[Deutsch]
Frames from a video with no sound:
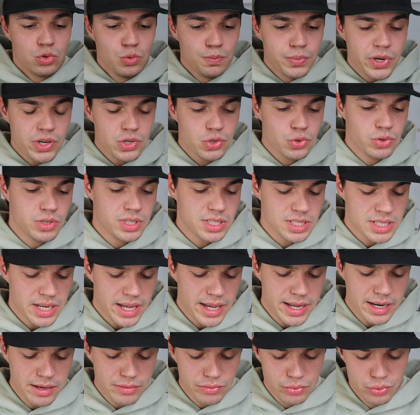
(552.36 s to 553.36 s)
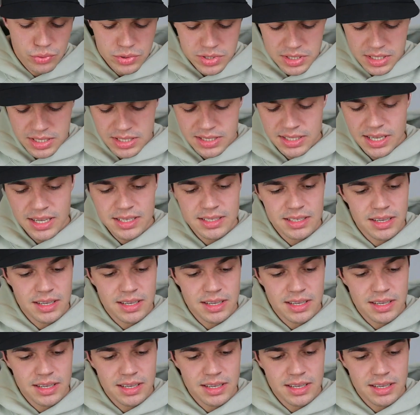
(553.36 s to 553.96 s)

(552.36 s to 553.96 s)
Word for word: Super schönes Teil, fühlt sich sehr,